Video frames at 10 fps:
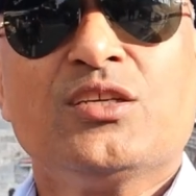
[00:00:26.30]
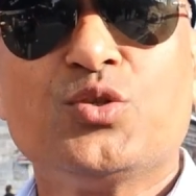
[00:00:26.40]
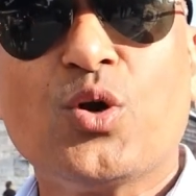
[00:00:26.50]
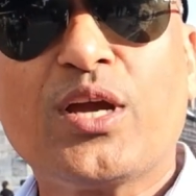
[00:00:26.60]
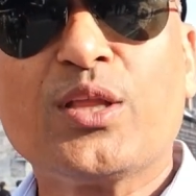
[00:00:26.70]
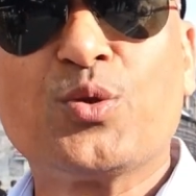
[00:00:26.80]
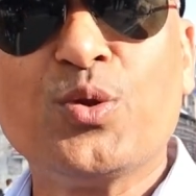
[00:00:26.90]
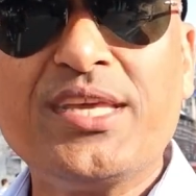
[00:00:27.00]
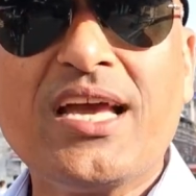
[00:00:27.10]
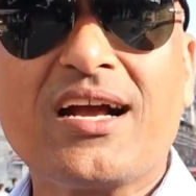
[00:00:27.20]
जो कि
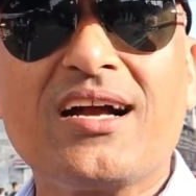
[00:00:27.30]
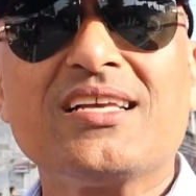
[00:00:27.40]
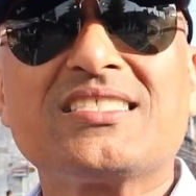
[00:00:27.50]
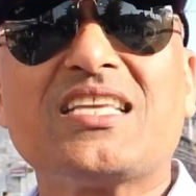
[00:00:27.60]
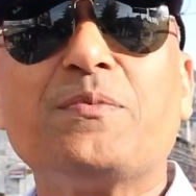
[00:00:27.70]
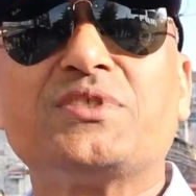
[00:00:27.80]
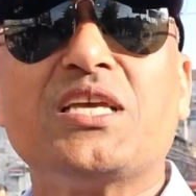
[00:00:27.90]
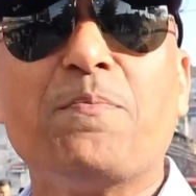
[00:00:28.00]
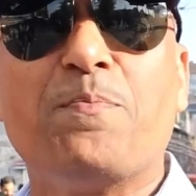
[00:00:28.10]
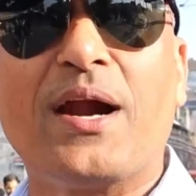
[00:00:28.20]
दुनिया का
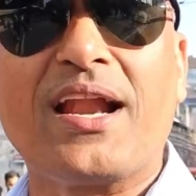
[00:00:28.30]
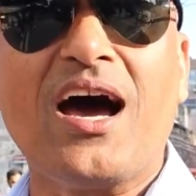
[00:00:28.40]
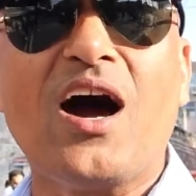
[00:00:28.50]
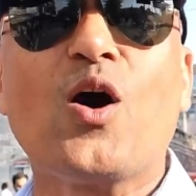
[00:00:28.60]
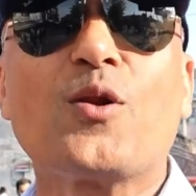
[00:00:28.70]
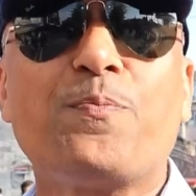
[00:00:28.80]
सबसे बड़ा और